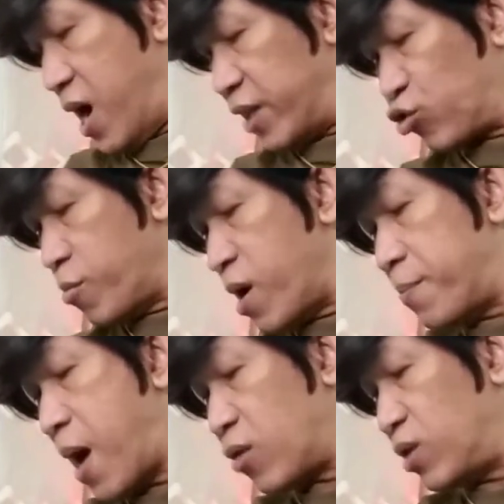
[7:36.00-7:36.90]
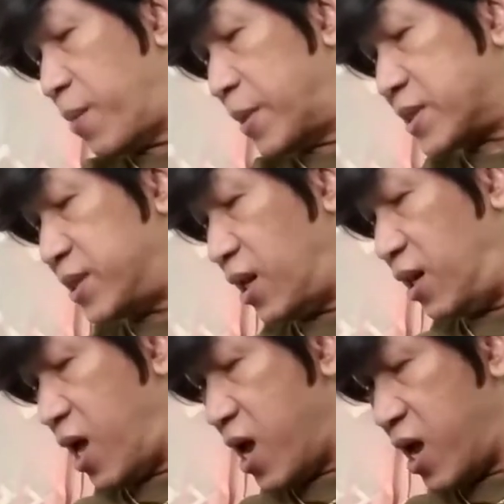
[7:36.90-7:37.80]
Ito mga bagong labas
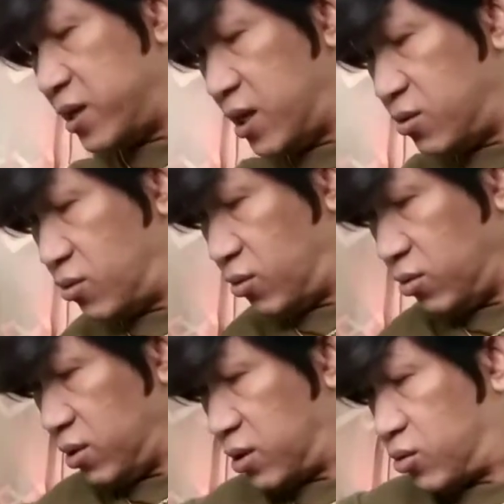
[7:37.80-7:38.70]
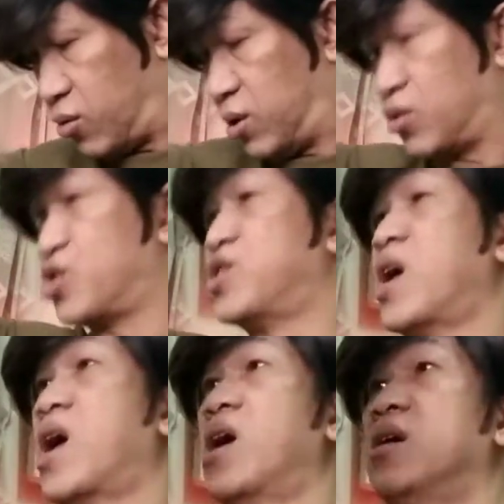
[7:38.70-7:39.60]
nila. Ayan no. Ito, ito
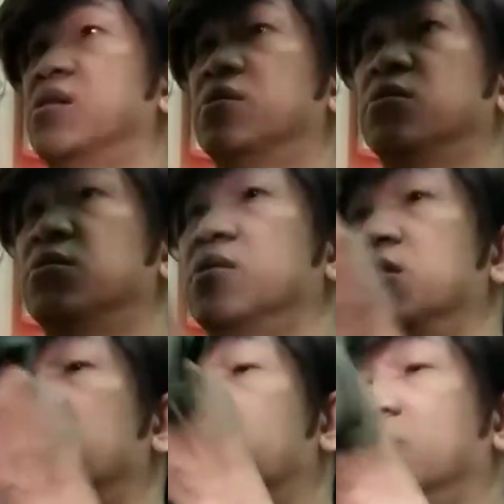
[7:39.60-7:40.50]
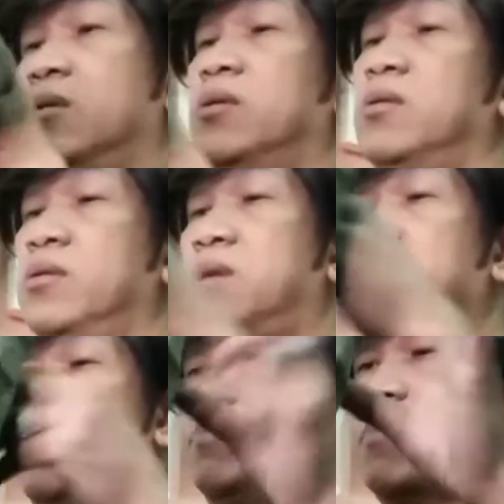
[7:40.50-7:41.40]
siya.
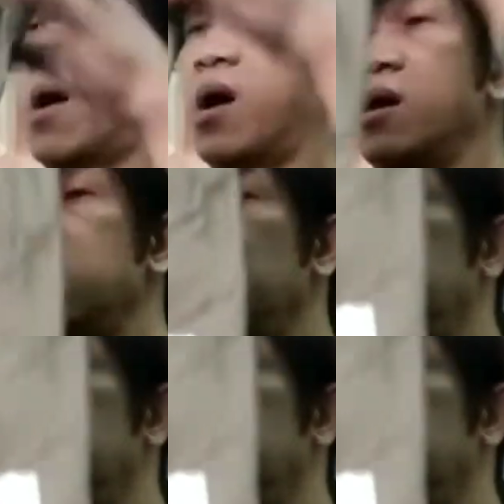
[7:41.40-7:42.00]
Diba?